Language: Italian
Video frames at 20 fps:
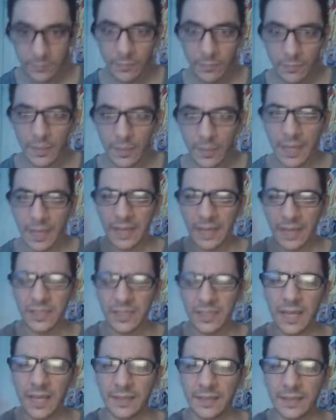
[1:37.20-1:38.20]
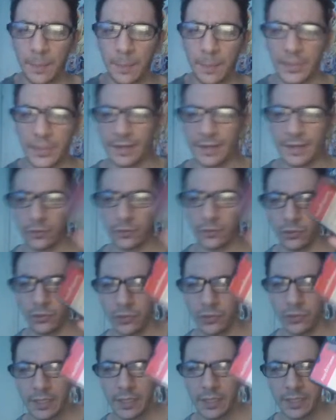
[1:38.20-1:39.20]
lasciate aperto
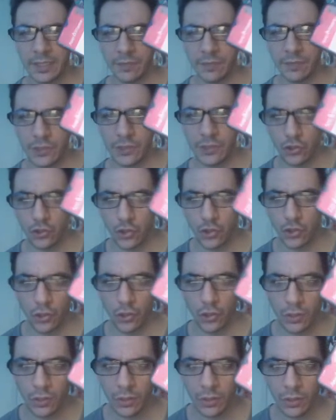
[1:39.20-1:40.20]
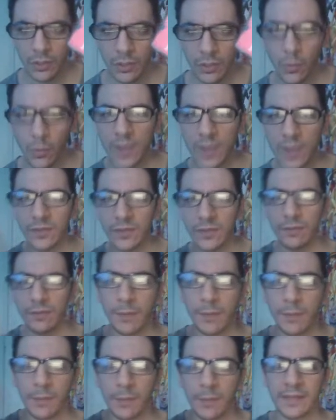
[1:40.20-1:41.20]
il videogioco, questo vi
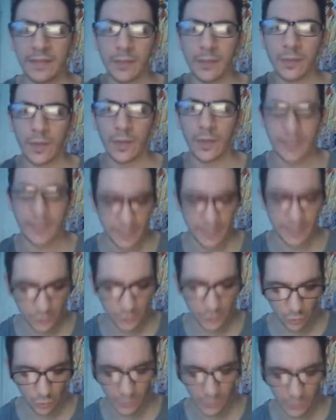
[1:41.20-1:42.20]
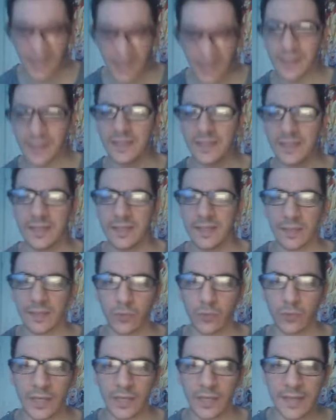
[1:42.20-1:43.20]
permette di guadagnare soldi anche senza
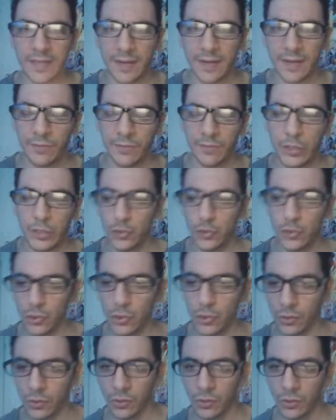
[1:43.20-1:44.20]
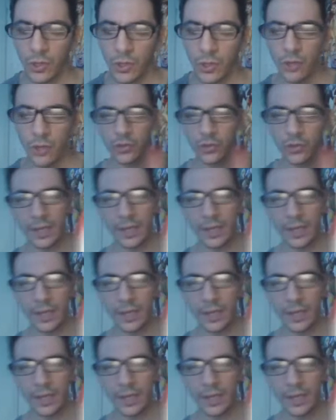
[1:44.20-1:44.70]
utilizzare il videogioco. Cioè,